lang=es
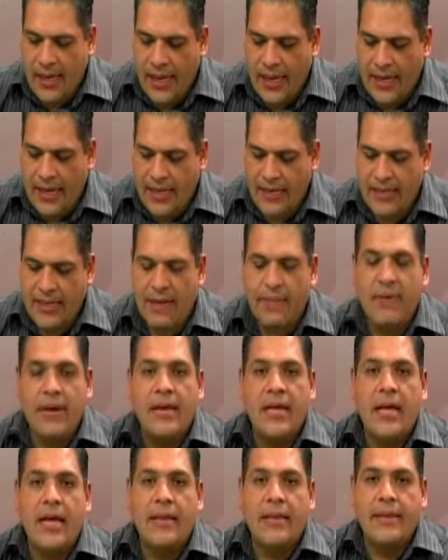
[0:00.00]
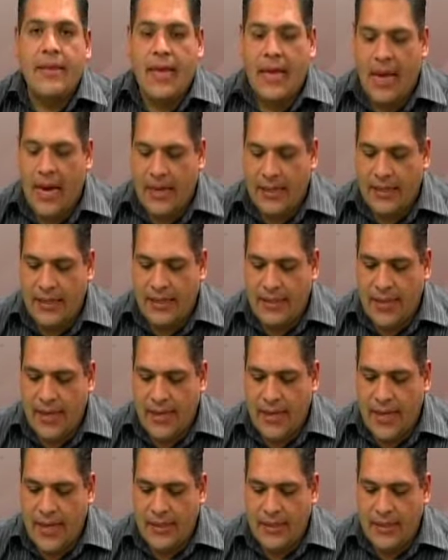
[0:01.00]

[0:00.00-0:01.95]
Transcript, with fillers: en esta Feria de la Artesanía.